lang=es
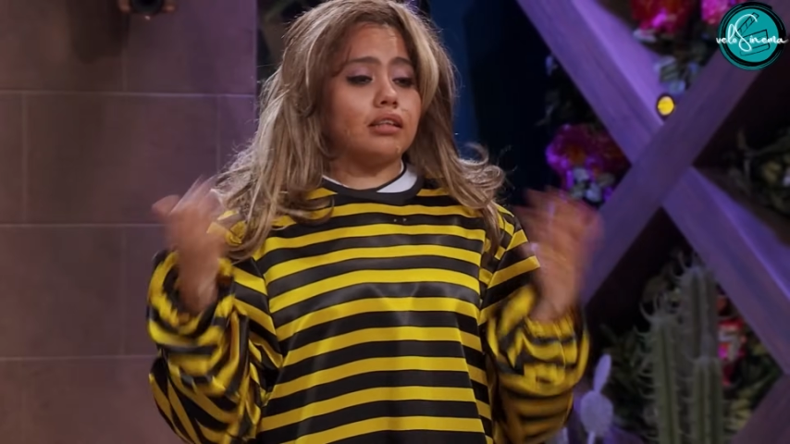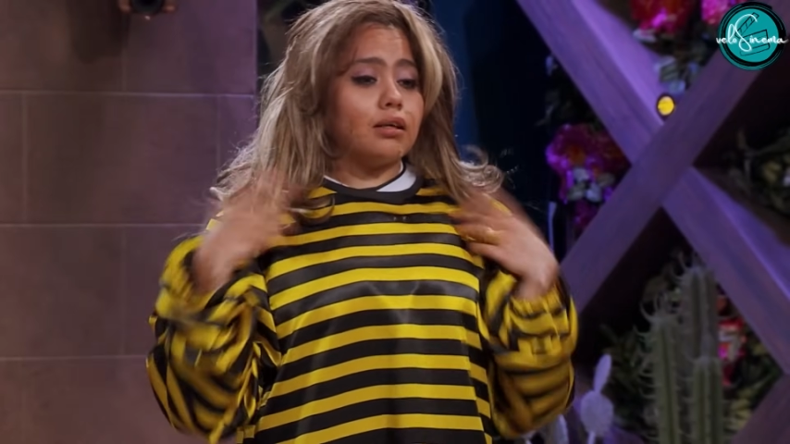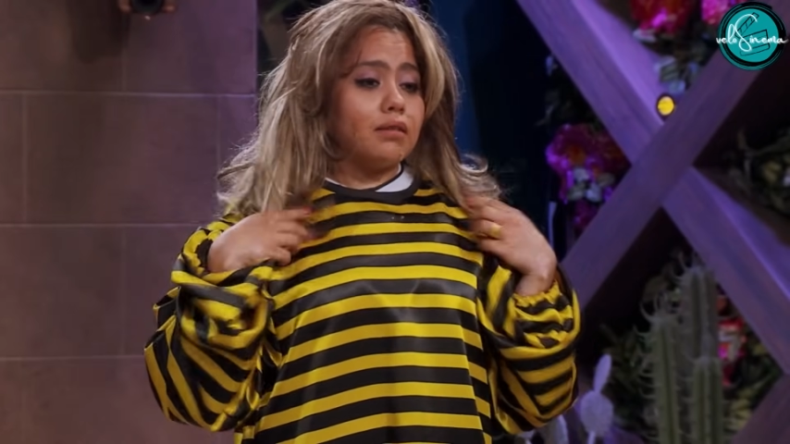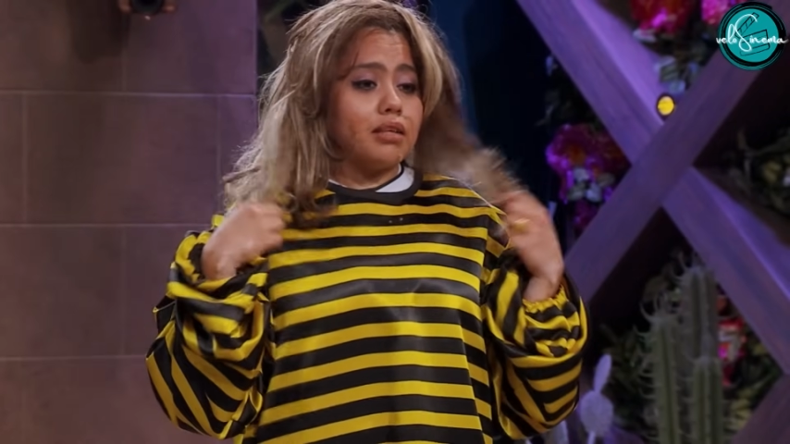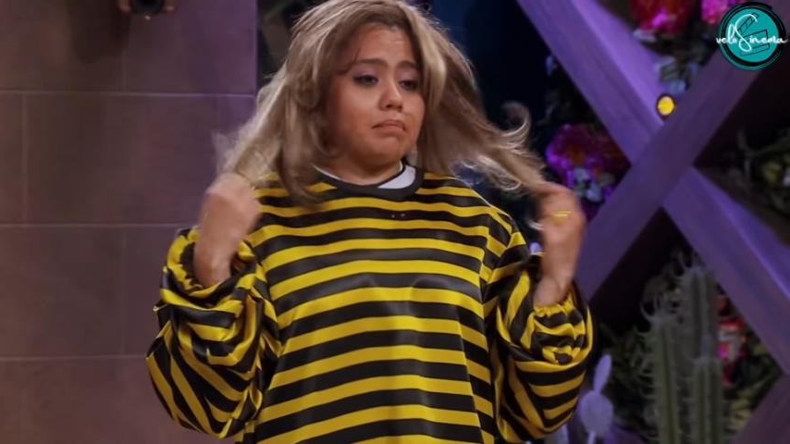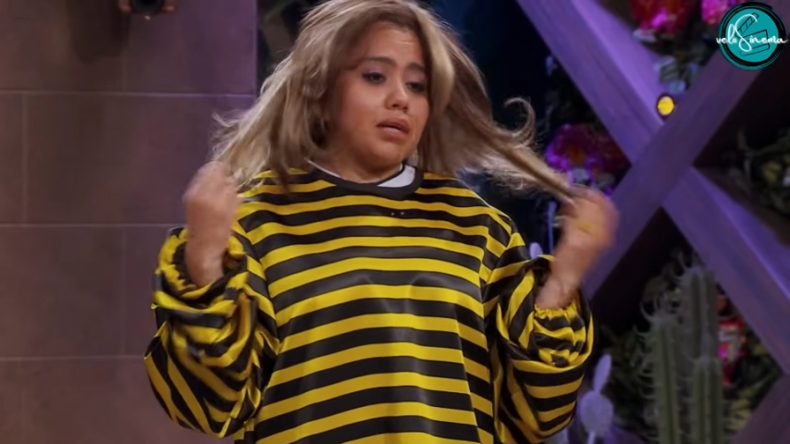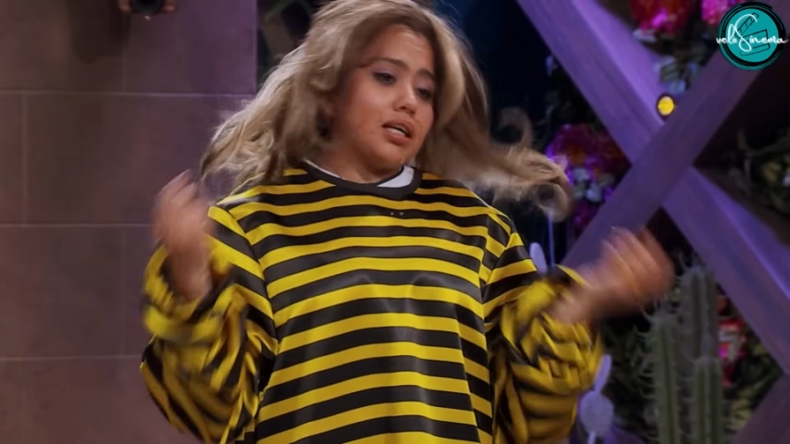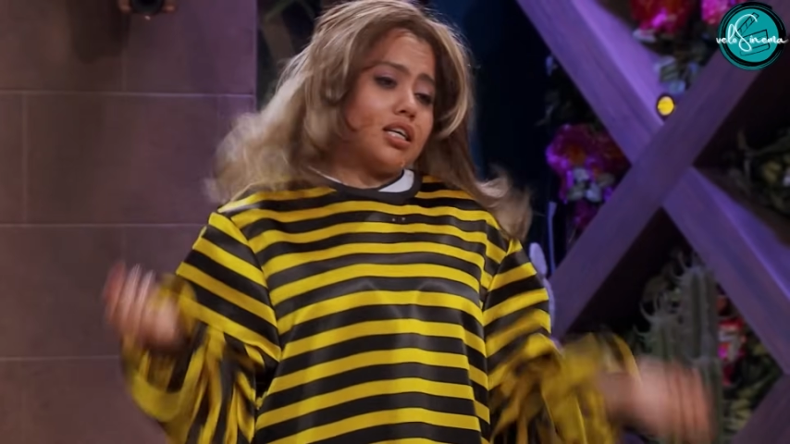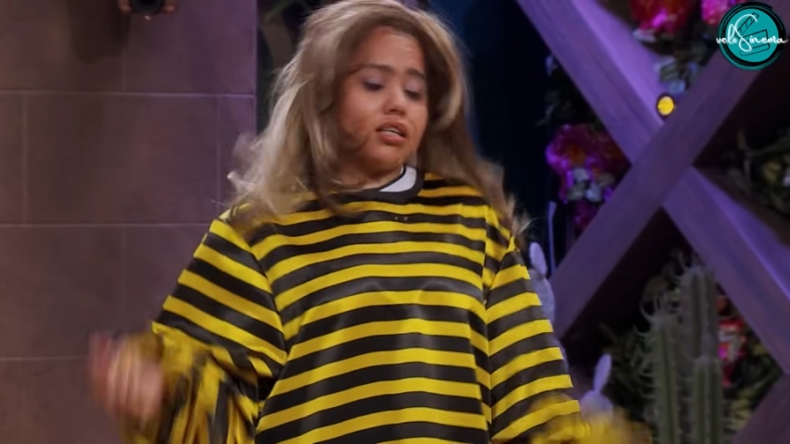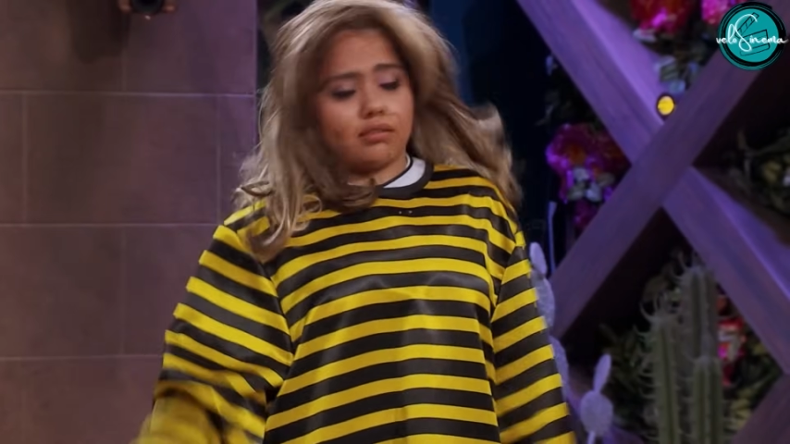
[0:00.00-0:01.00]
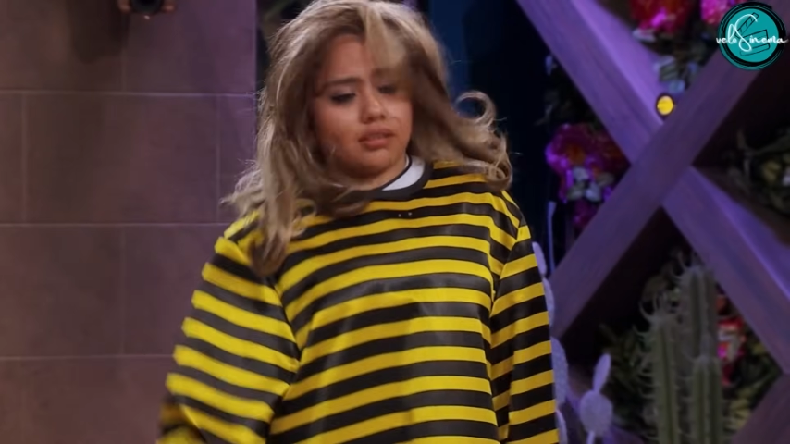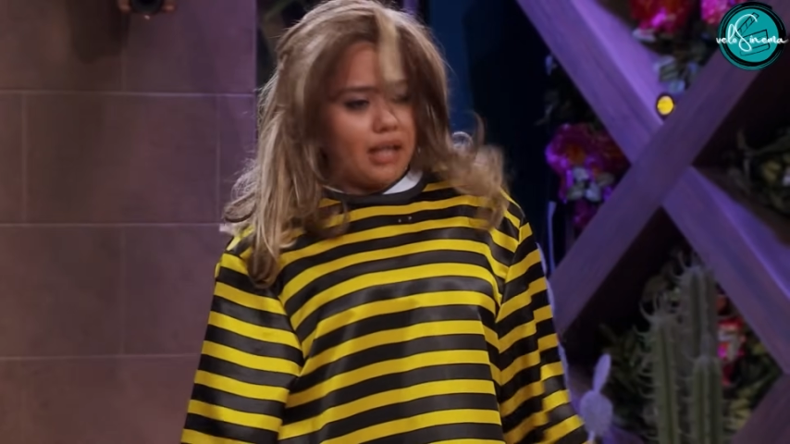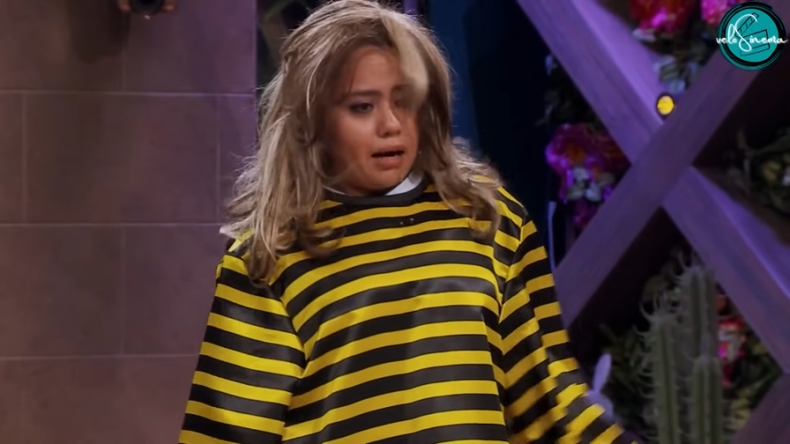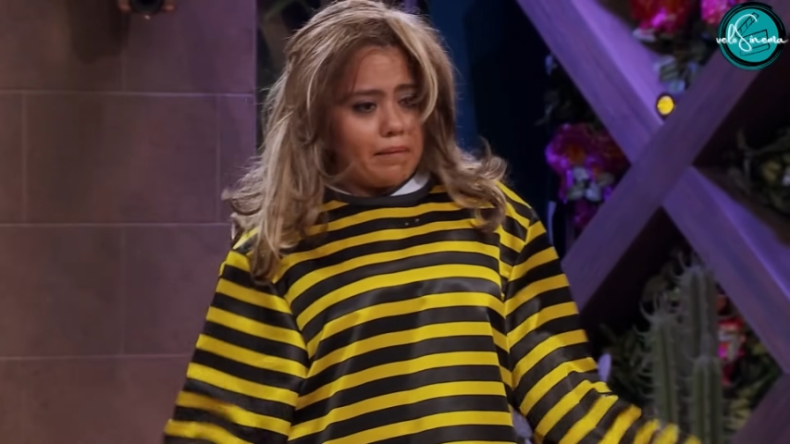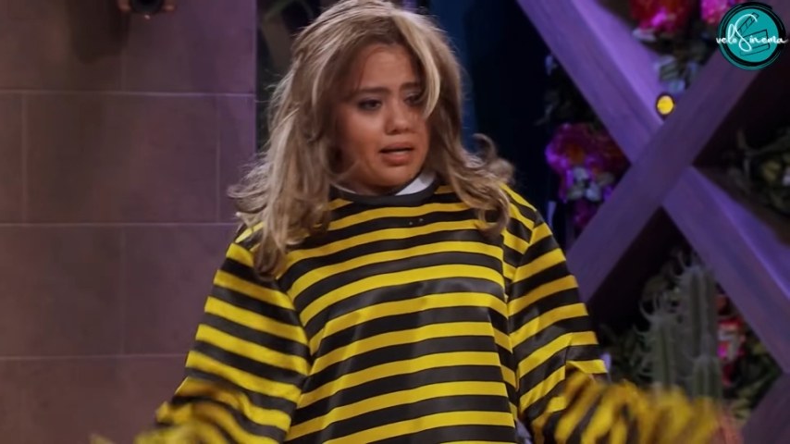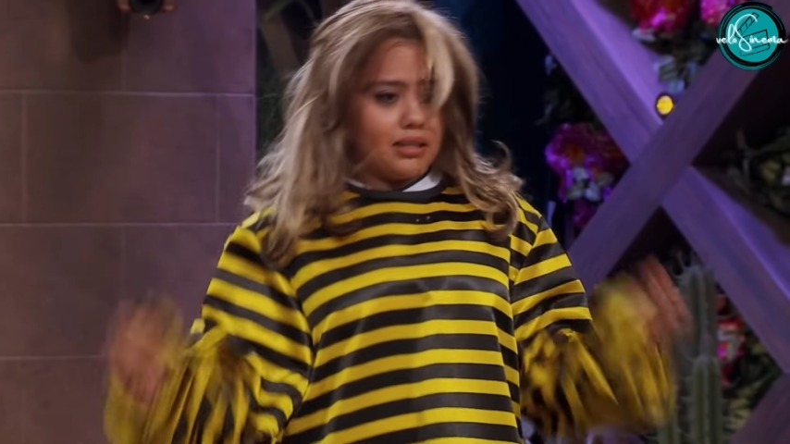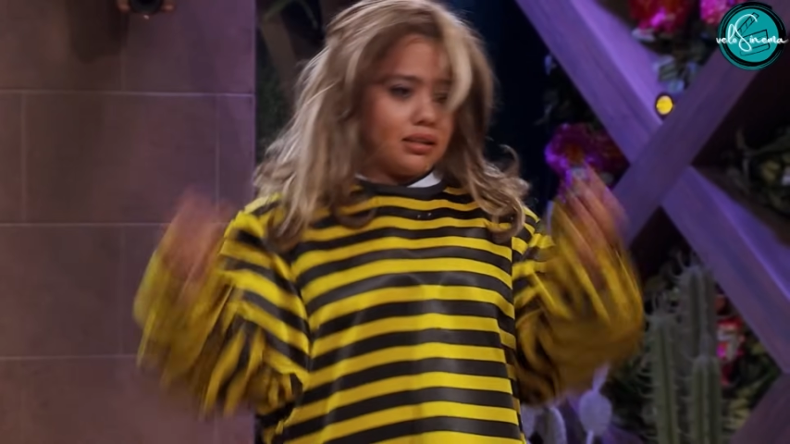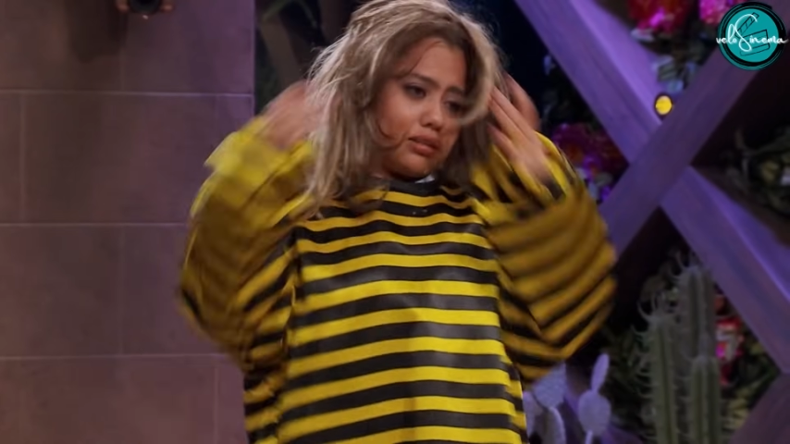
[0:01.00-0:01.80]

otras cosas. Nada relevante.